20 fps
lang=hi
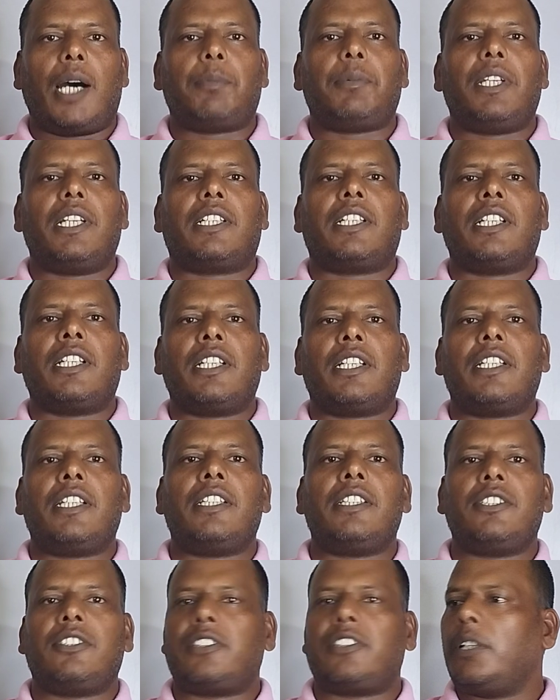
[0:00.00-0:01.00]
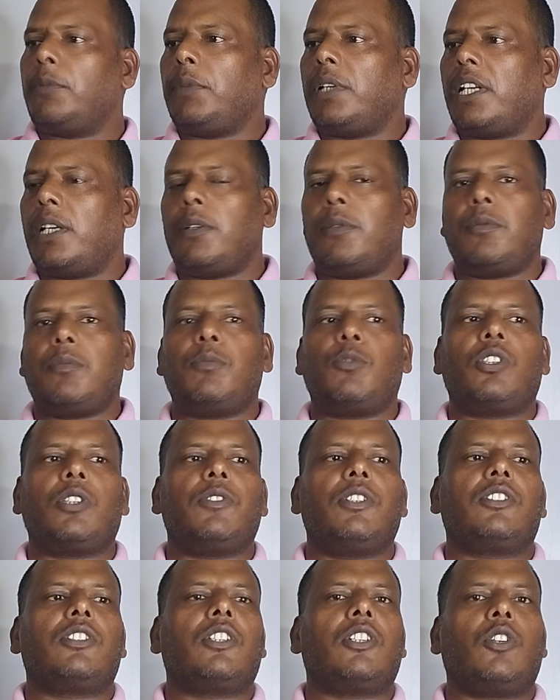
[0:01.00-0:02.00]
आप देखेंगे कि इससे मेरा
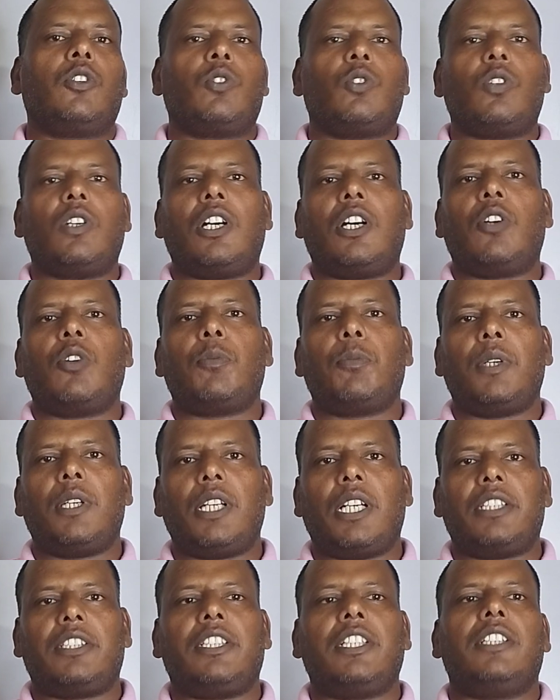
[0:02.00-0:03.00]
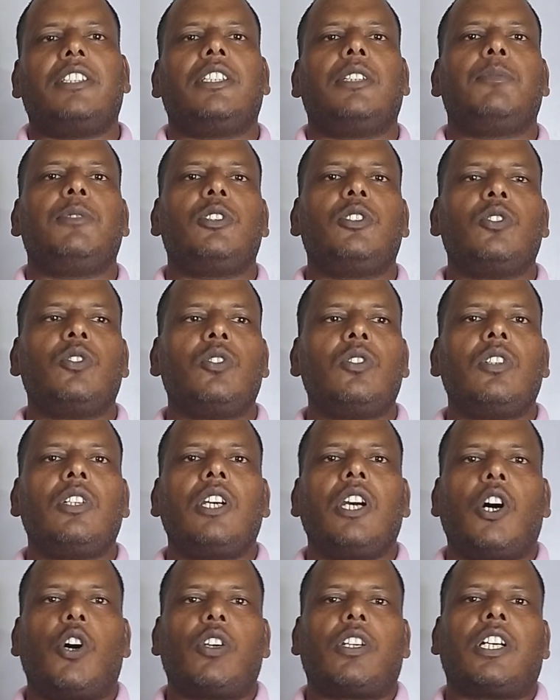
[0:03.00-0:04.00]
मोटिवेशन और होगा और मैं अच्छे अच्छे वीडियो
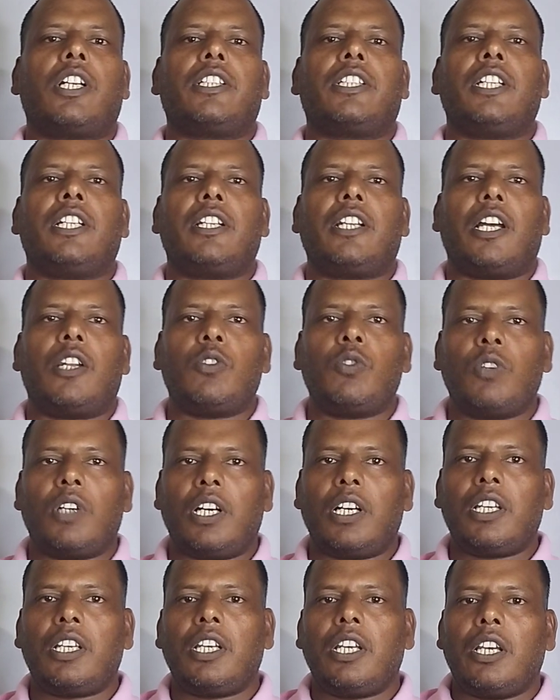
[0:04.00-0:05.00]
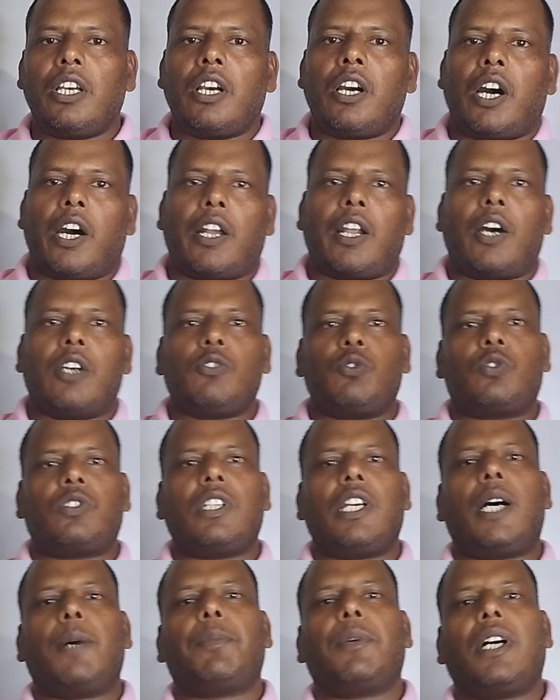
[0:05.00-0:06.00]
और कंटेंट डालूंगा और
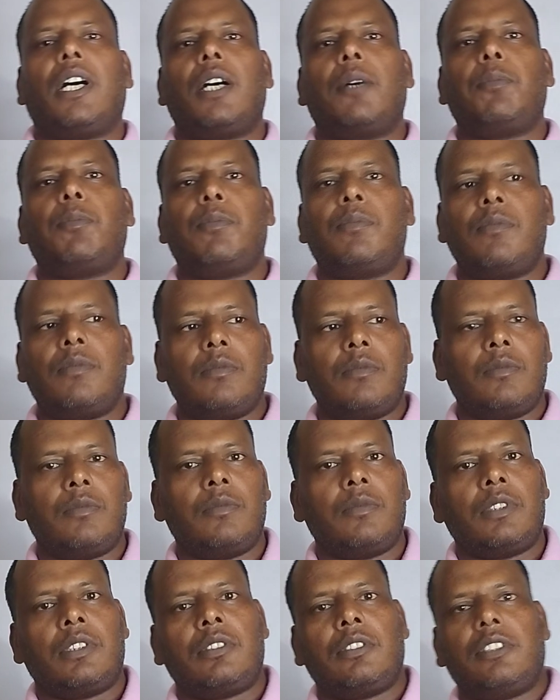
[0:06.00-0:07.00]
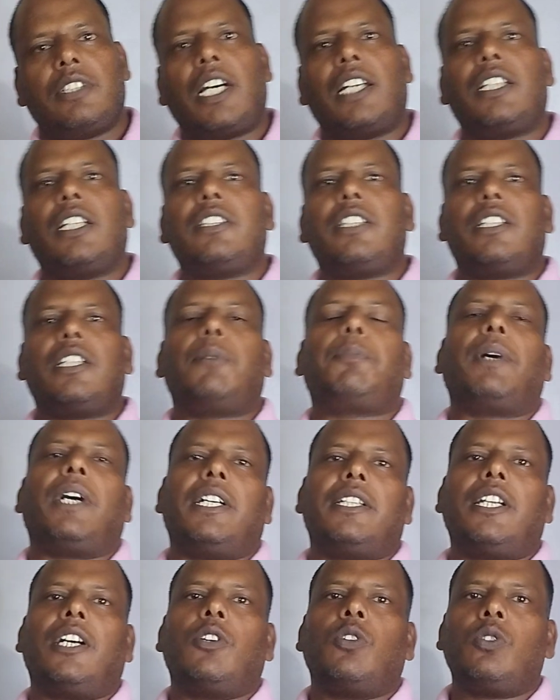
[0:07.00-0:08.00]
उससे आपका ज़्यादा ज़्यादा
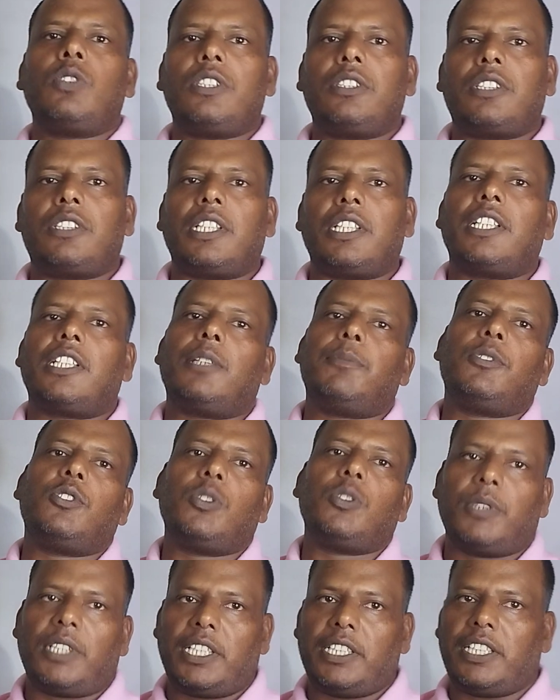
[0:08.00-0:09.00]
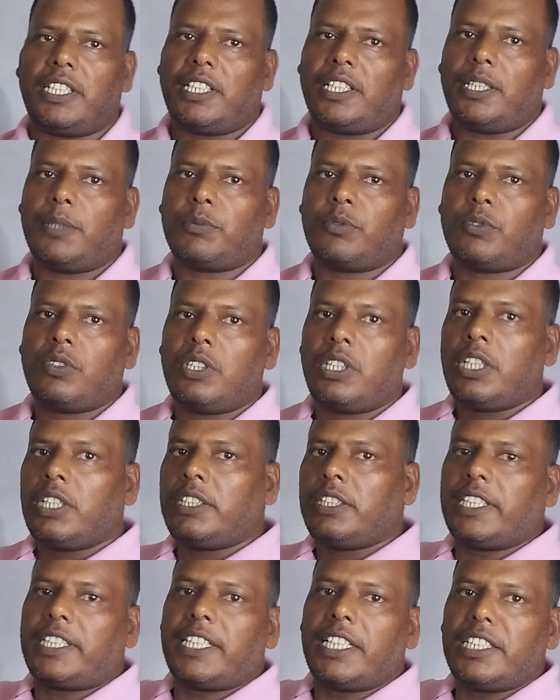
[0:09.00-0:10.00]
फायदा हो इस तरीके का वीडियो बनाया जाएगा
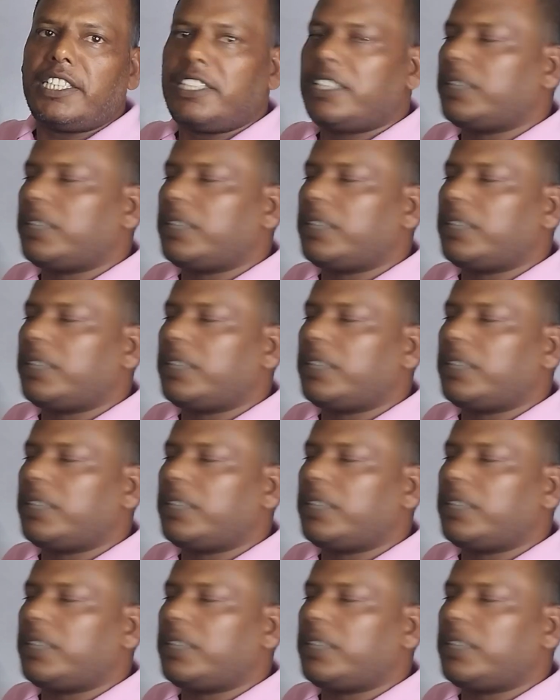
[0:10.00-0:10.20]
देखिए